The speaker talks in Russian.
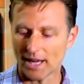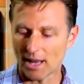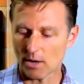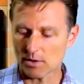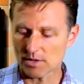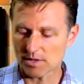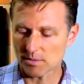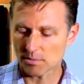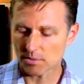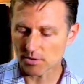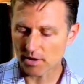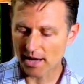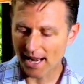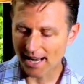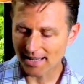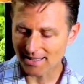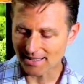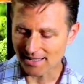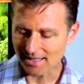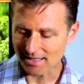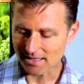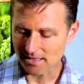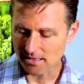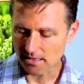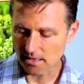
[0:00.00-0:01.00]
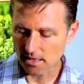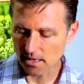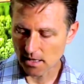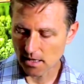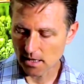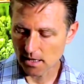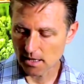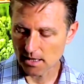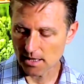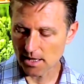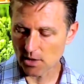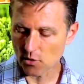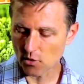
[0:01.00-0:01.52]
Когда у меня была своя
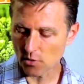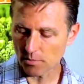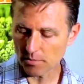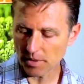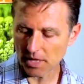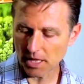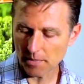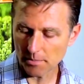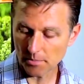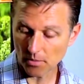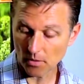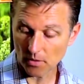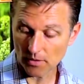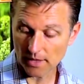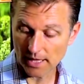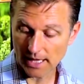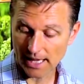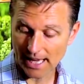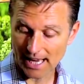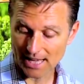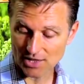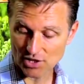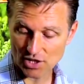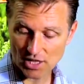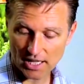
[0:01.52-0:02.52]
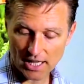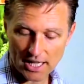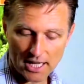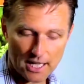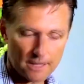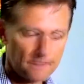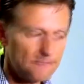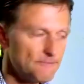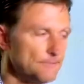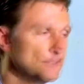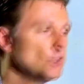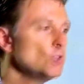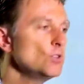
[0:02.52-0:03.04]
практика, у меня были
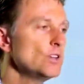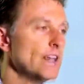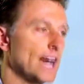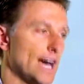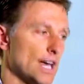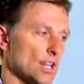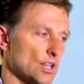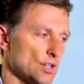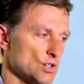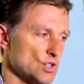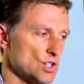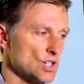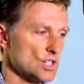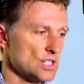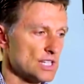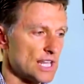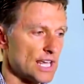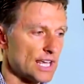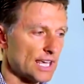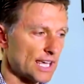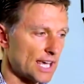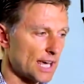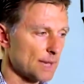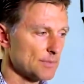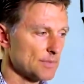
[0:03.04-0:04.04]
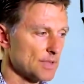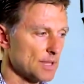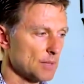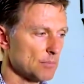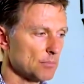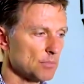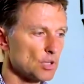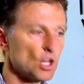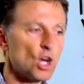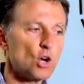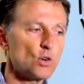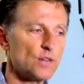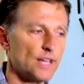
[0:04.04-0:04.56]
пациенты, которых пучило из-за
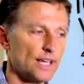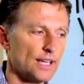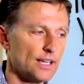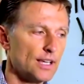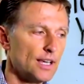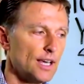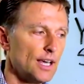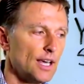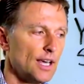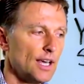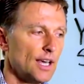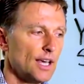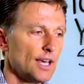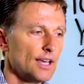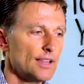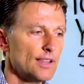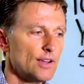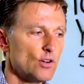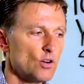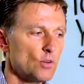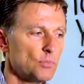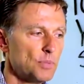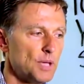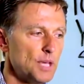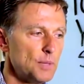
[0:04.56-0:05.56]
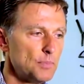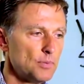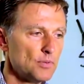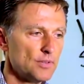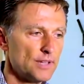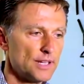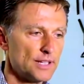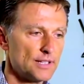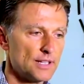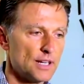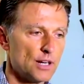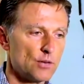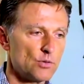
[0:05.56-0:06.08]
пищевой аллергии.
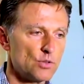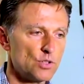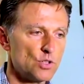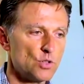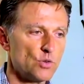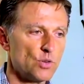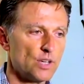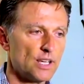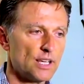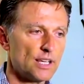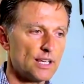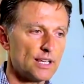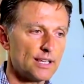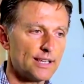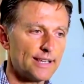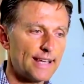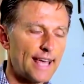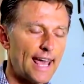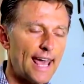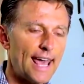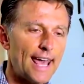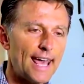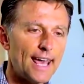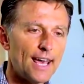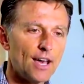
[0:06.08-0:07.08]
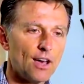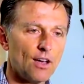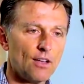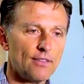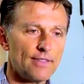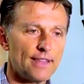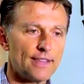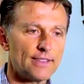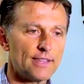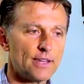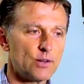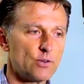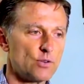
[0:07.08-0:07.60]
Другие ели кейл, и
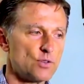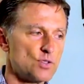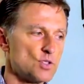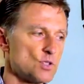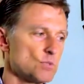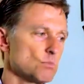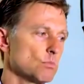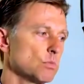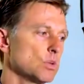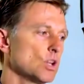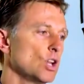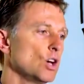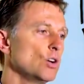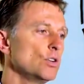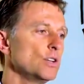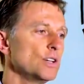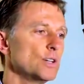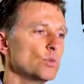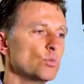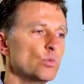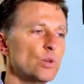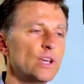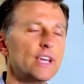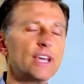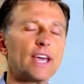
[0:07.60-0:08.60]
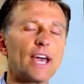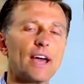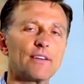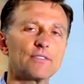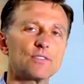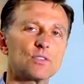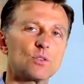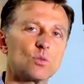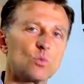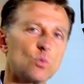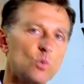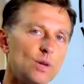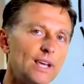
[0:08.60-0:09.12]
они неделями страдали от
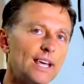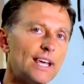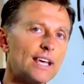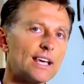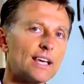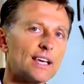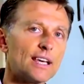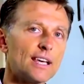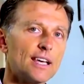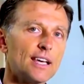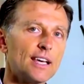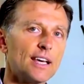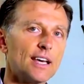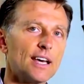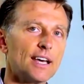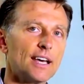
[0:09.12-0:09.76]
вздутия.